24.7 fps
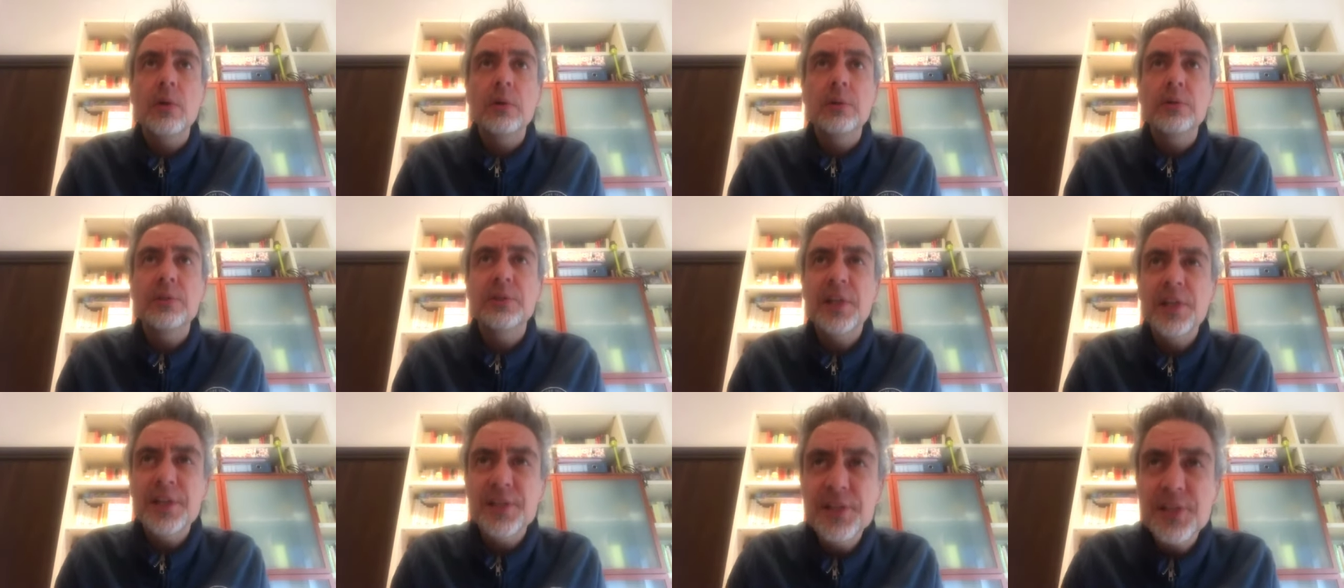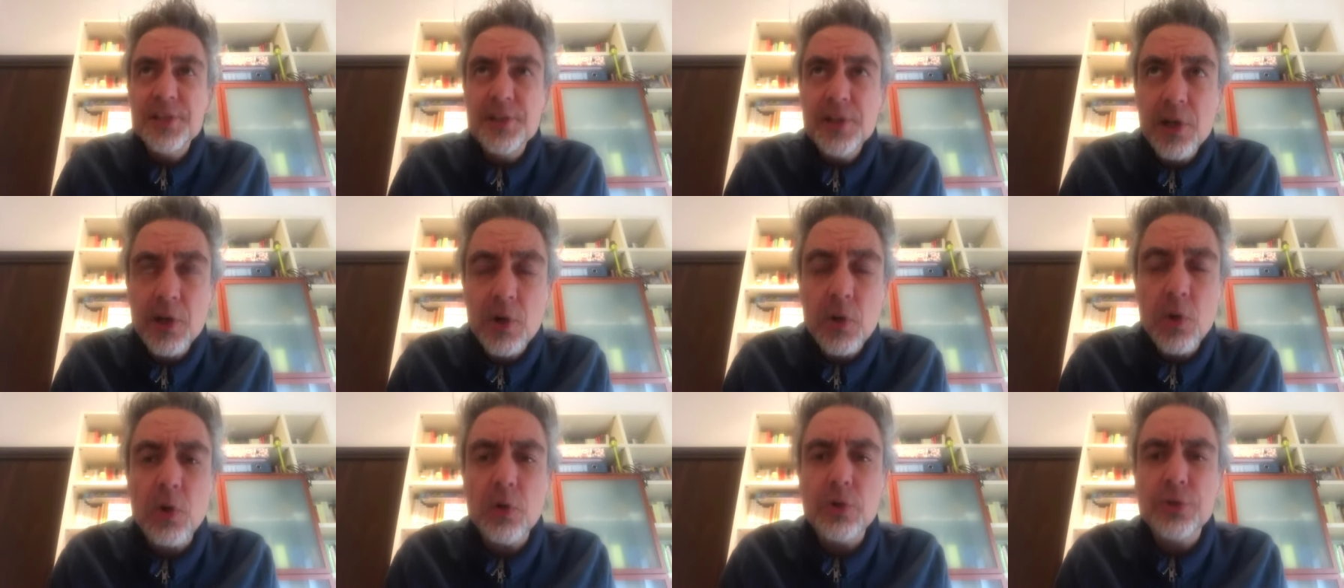
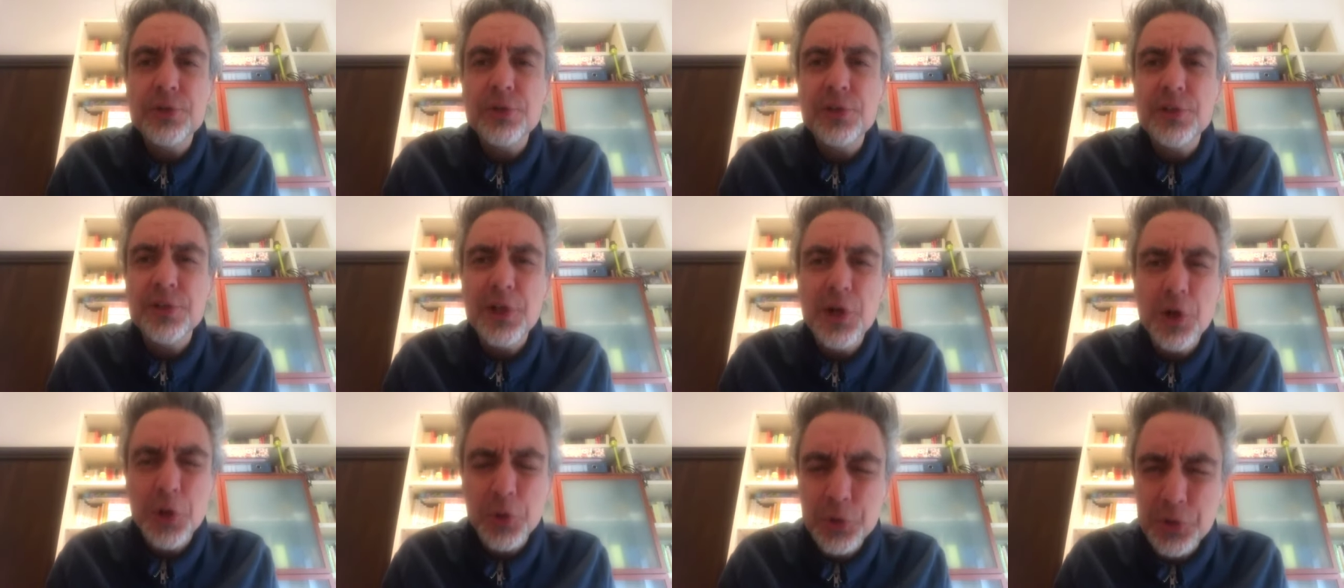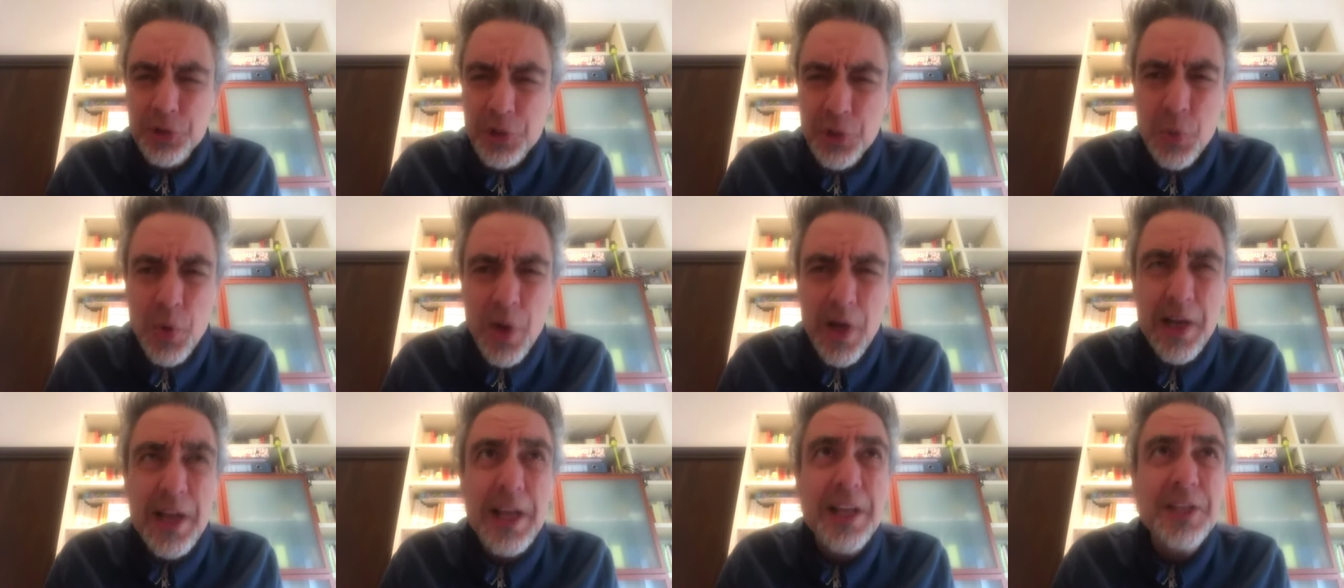desiderosi di
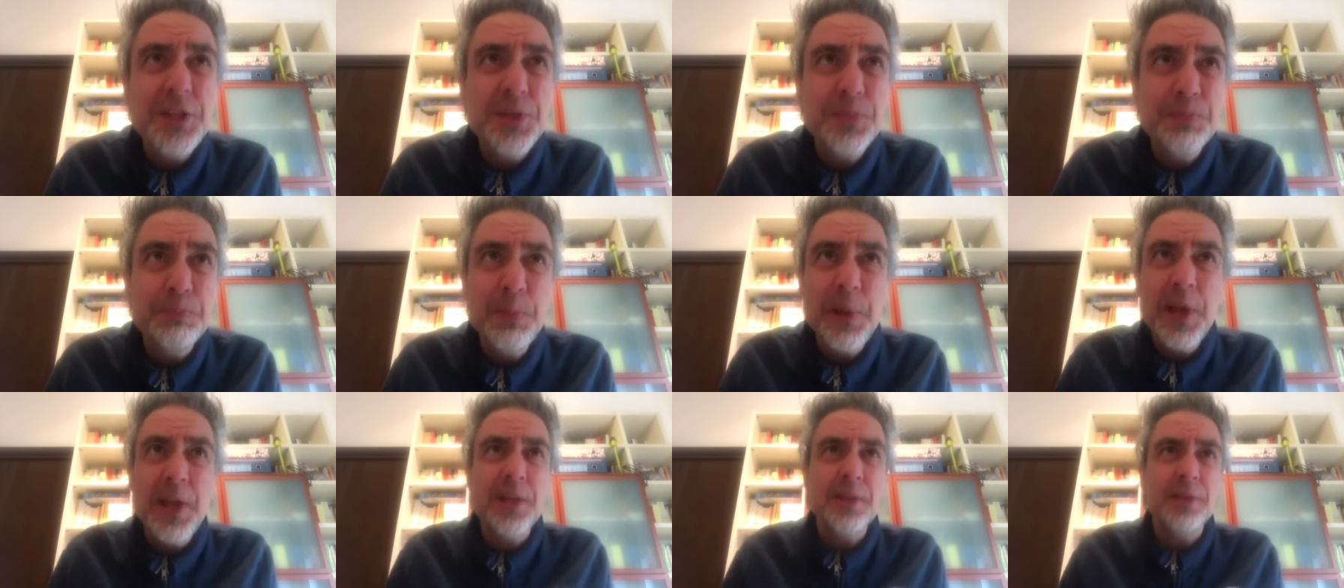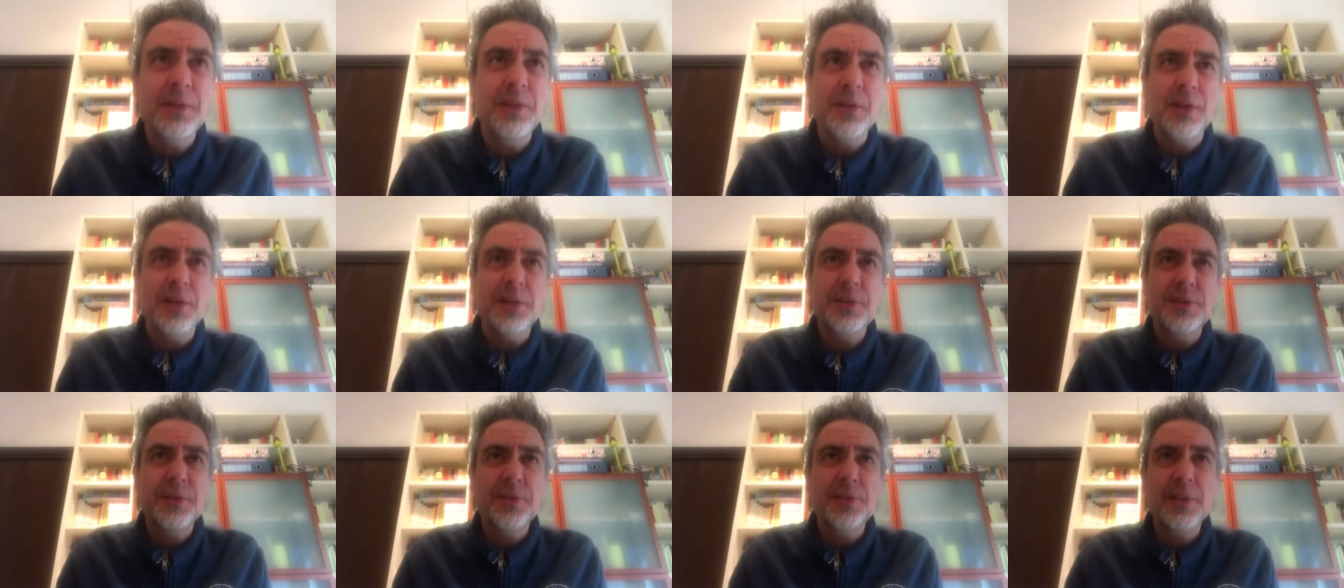continuare a
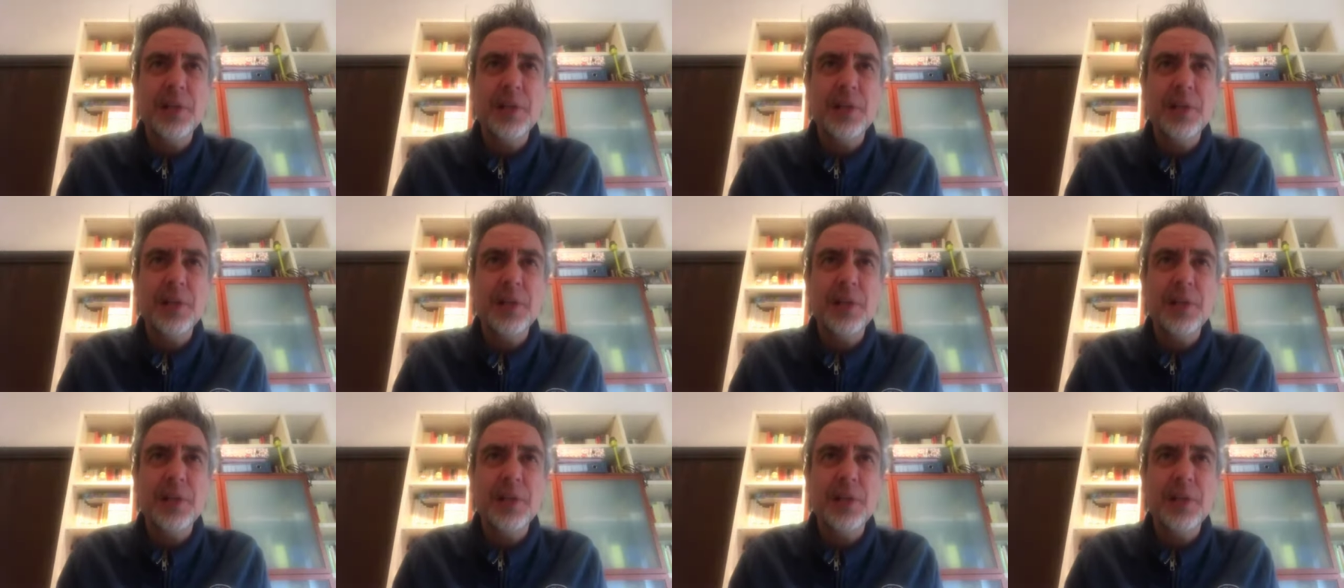spendersi